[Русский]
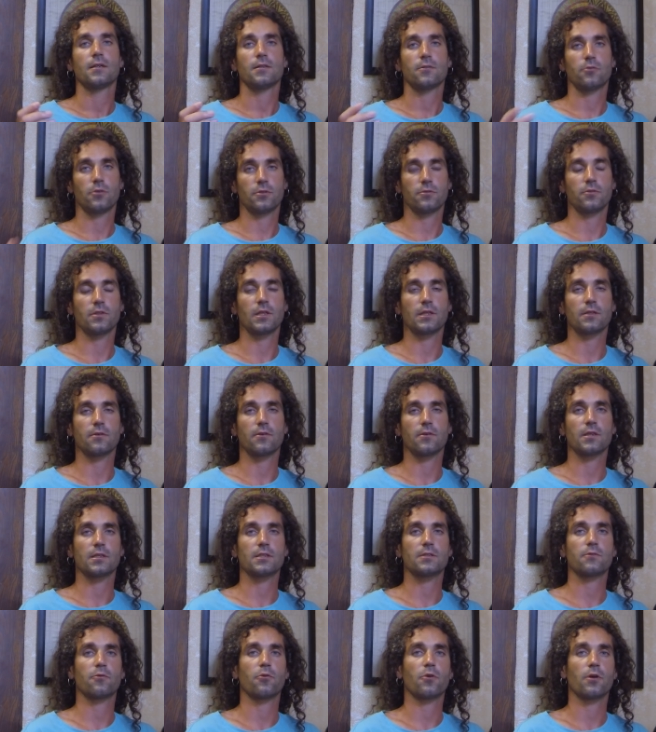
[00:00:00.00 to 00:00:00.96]
то есть вот этого
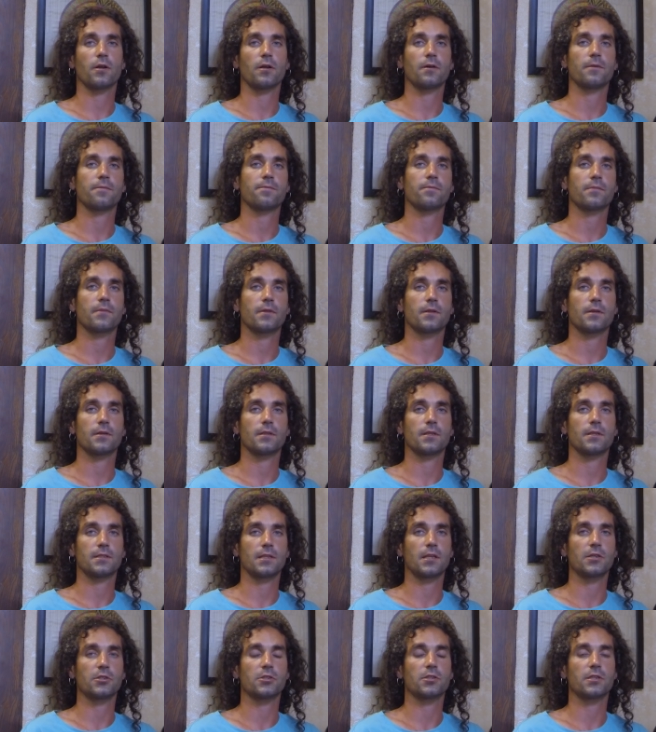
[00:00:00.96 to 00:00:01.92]
раствора э,
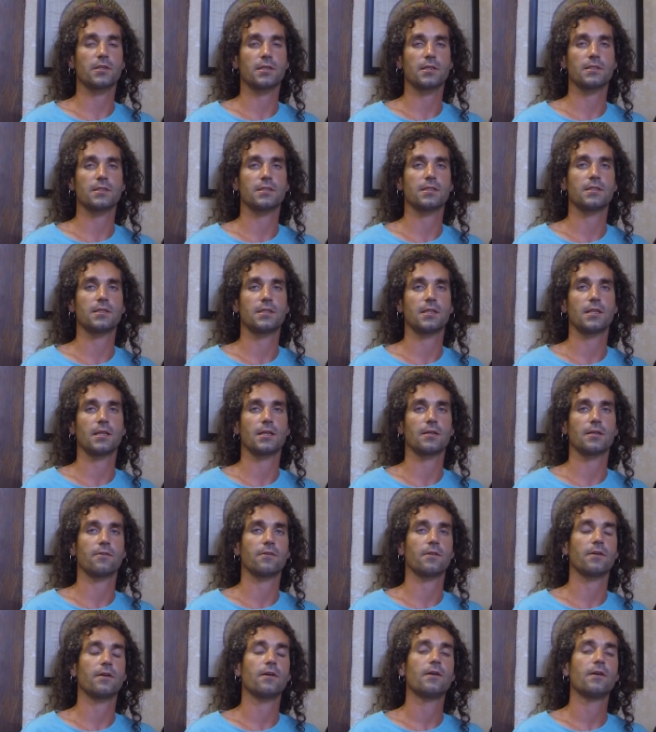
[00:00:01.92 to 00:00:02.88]
достаточно концентрировано,